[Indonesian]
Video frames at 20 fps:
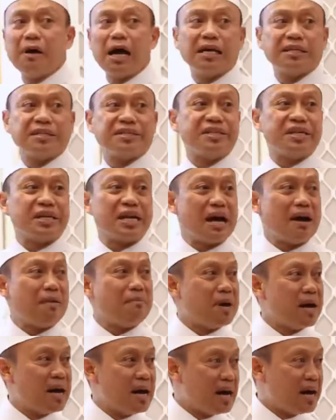dibahas
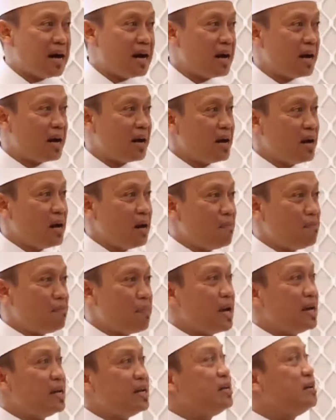ceramah
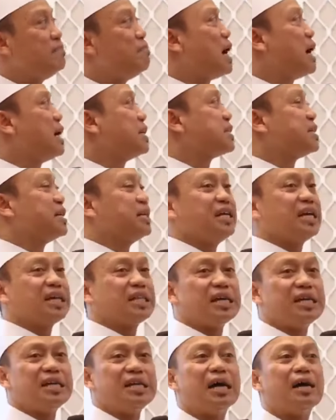paling dibahas
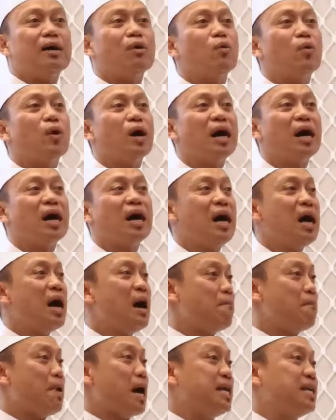kegiatan dakwah
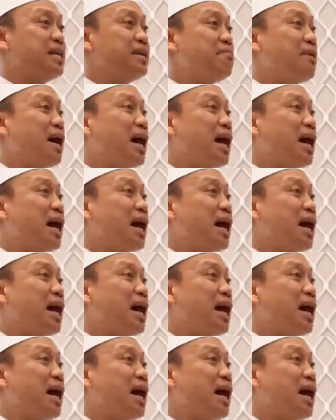paling